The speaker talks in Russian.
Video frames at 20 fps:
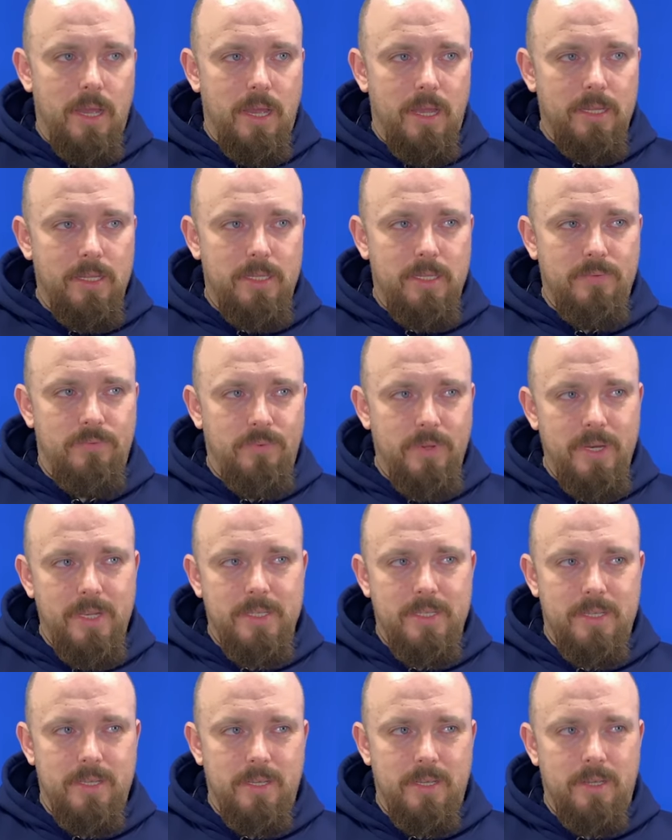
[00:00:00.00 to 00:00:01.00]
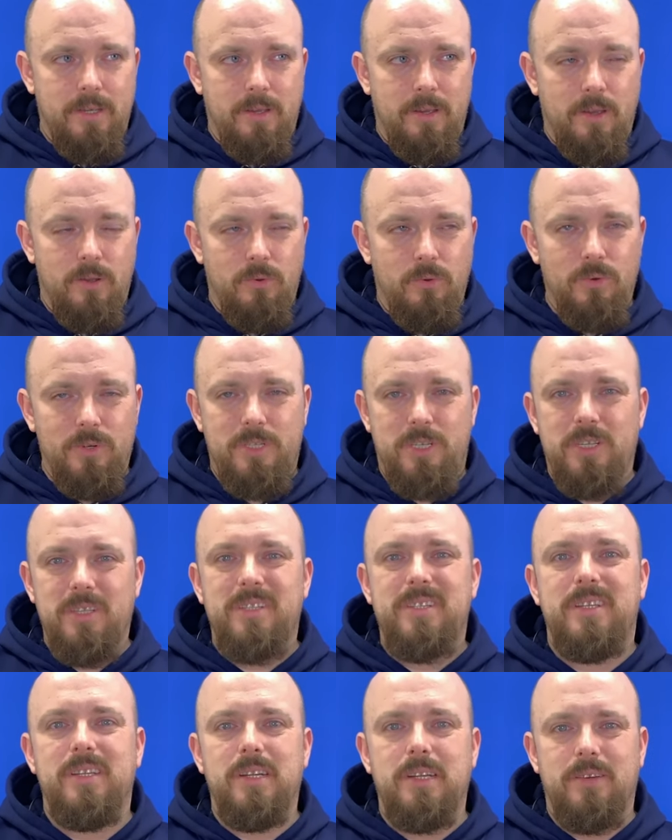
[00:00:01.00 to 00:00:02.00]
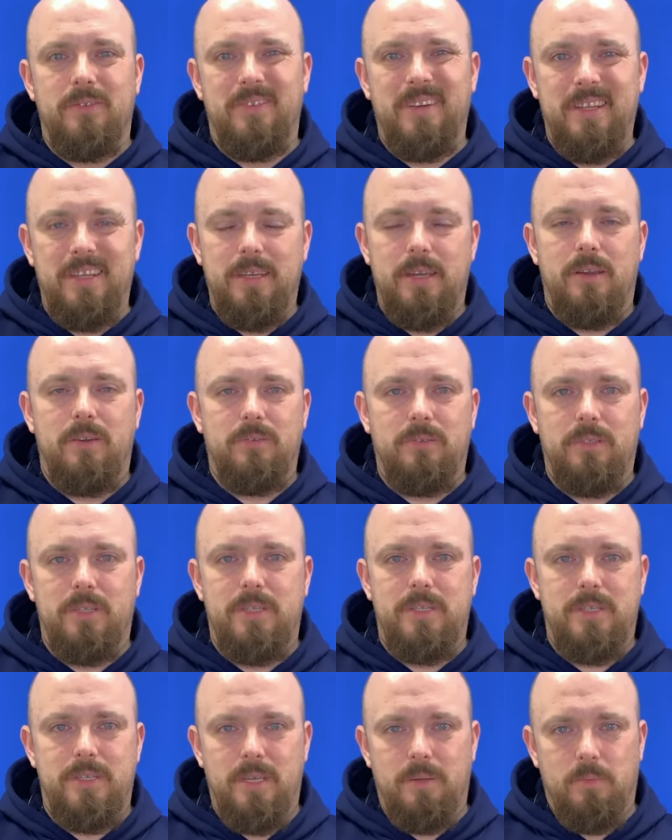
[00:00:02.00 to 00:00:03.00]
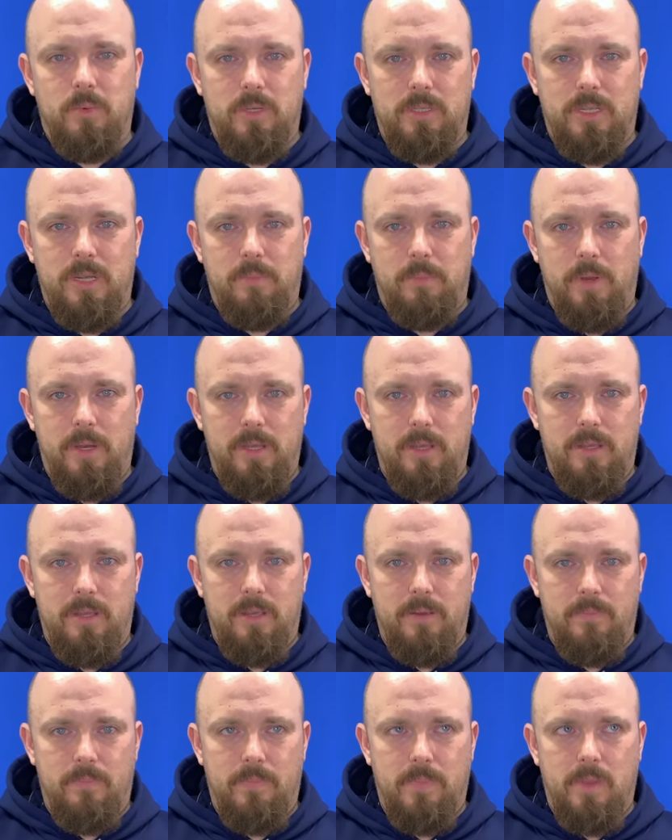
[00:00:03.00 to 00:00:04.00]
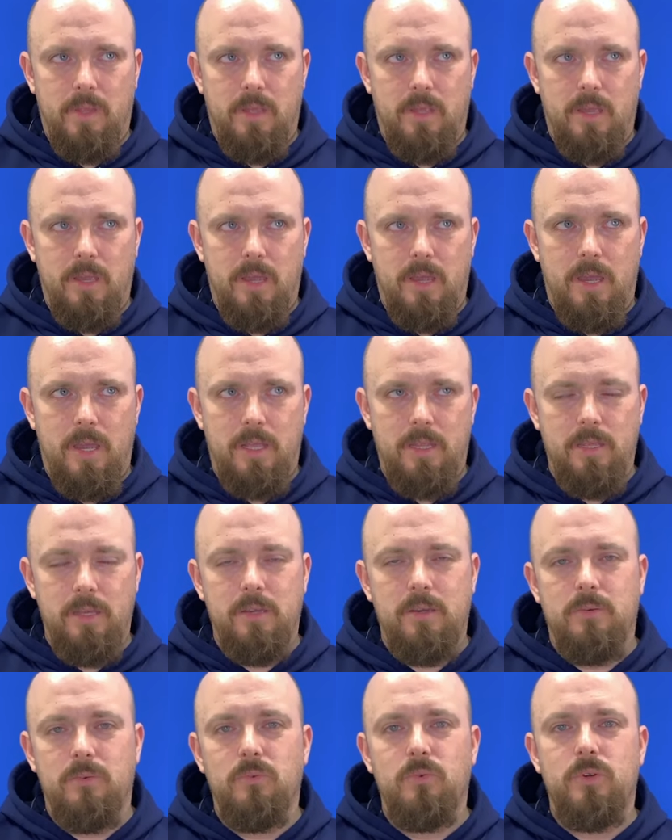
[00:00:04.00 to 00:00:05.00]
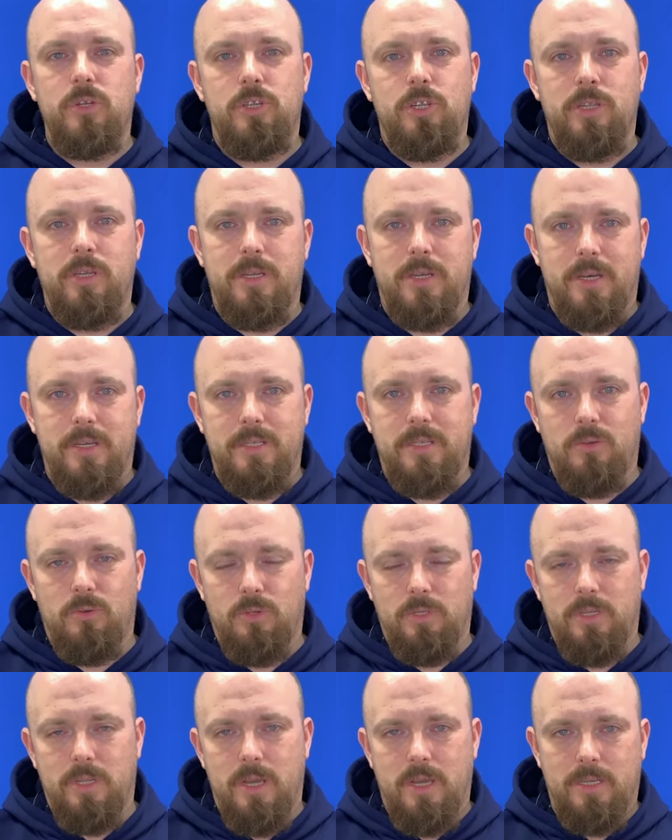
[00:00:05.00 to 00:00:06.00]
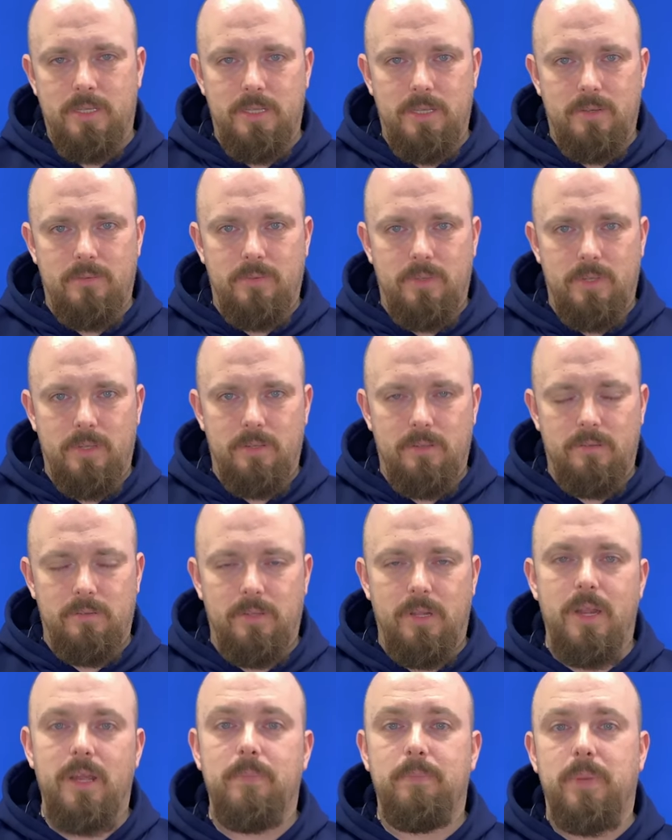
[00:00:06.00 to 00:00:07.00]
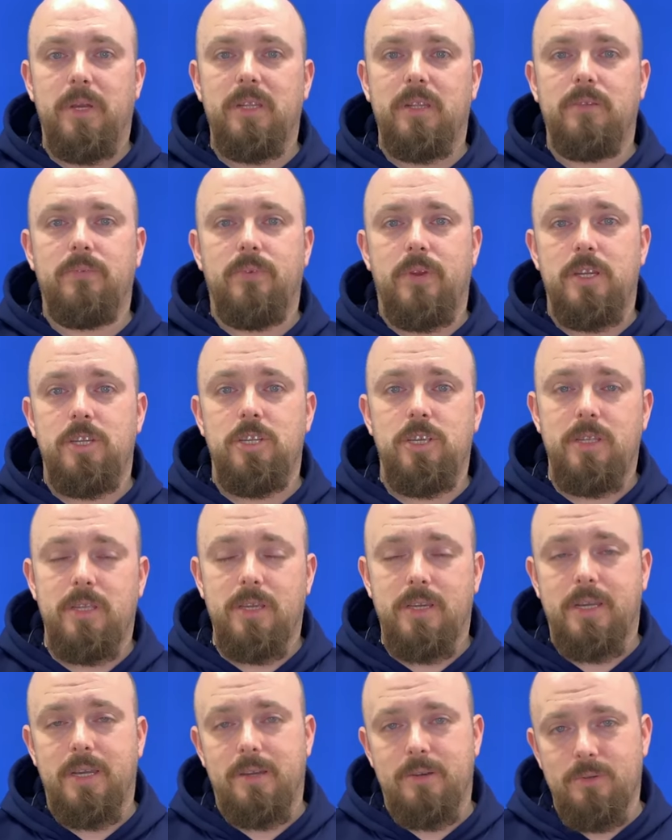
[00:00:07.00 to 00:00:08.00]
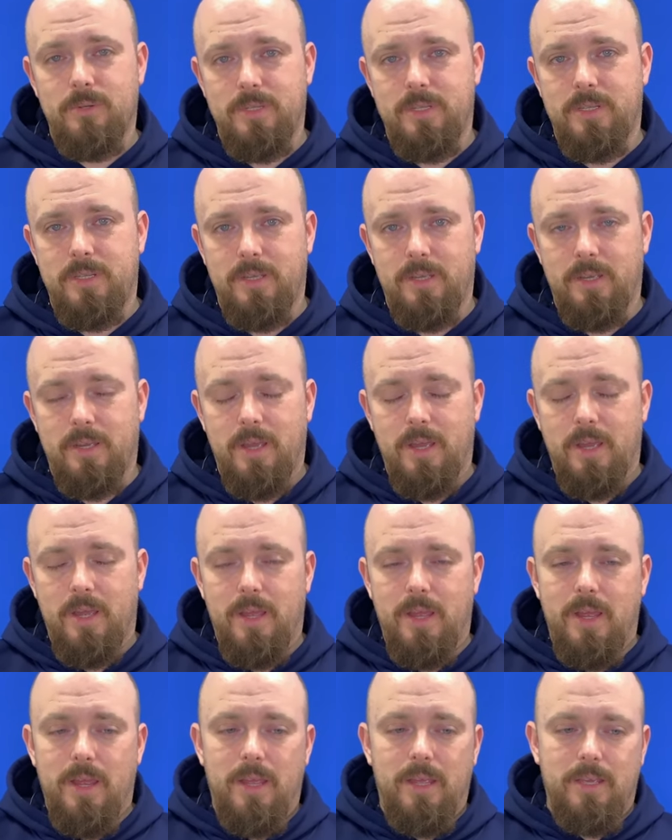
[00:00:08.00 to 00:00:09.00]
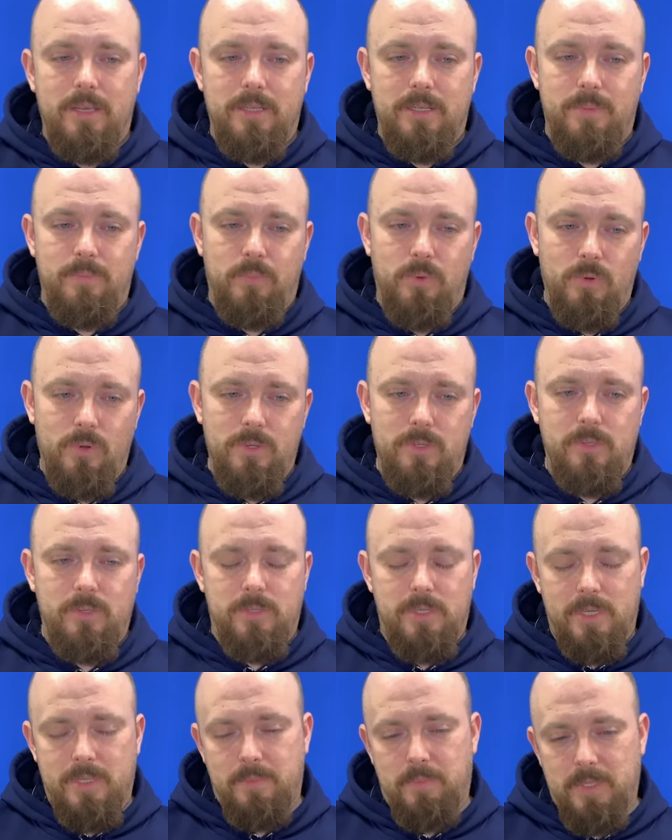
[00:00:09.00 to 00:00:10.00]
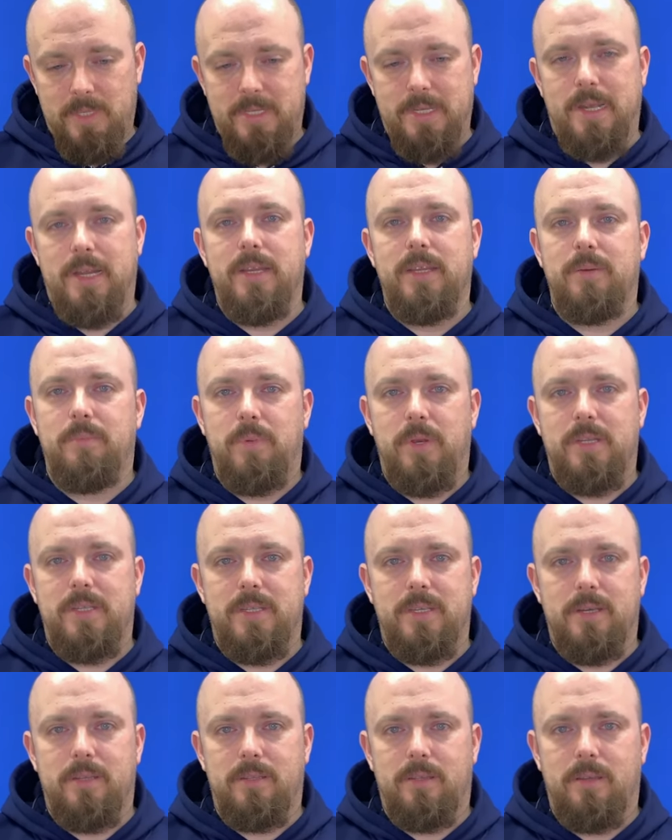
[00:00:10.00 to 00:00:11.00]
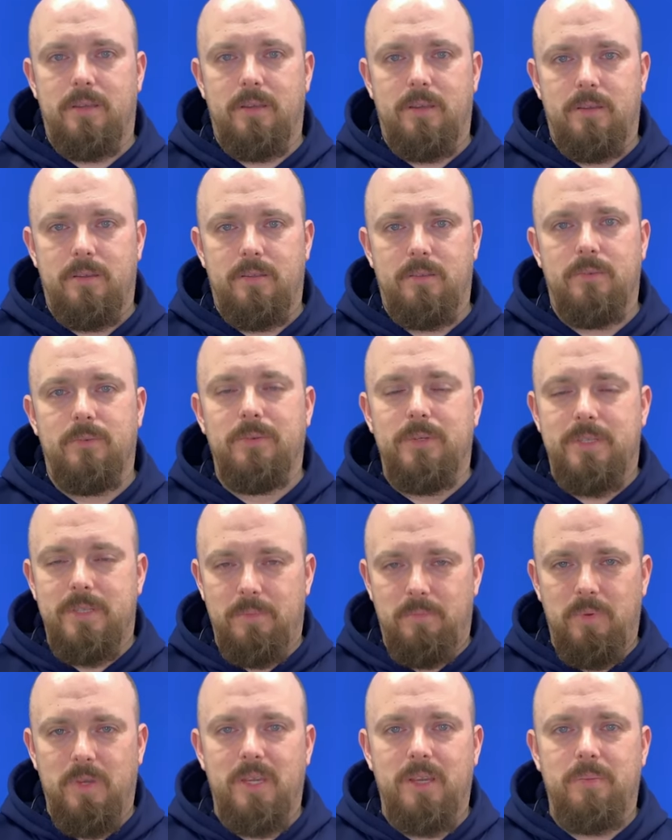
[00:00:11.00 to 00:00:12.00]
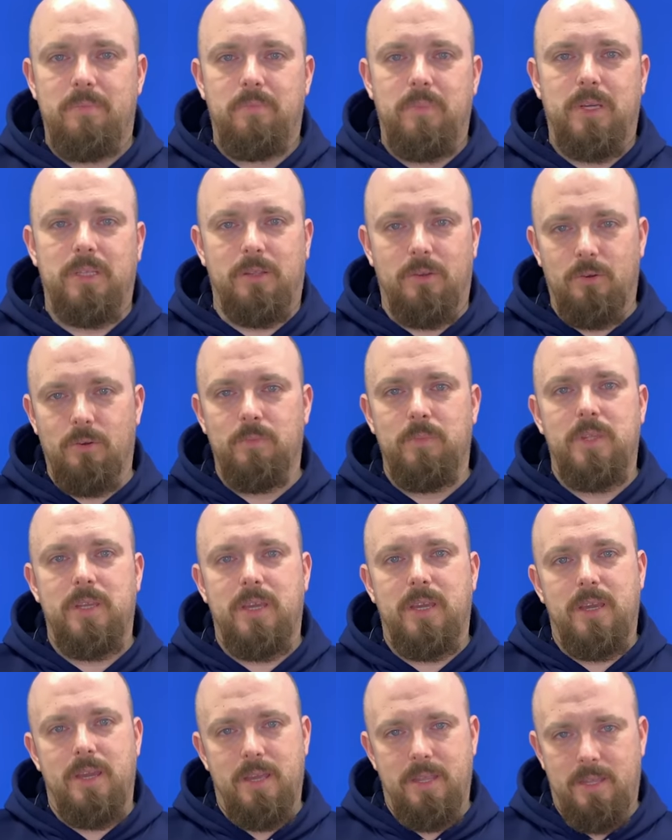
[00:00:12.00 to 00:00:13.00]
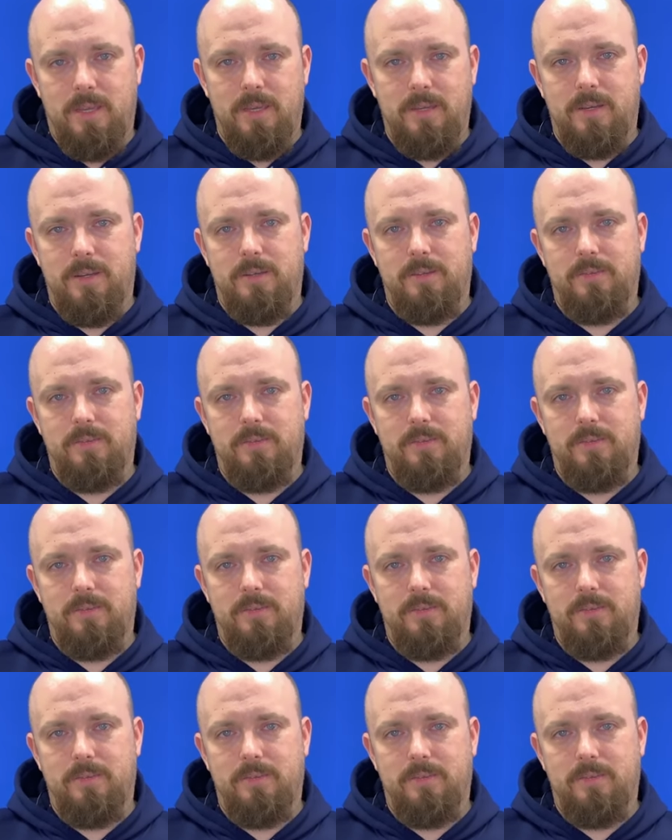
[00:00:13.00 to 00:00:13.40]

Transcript: Антифризы очень сильно влияют на систему отопления. Они очень коррозионно активны. Для предотвращения коррозии используются специальные присадки. Ну и теперь подробнее о них.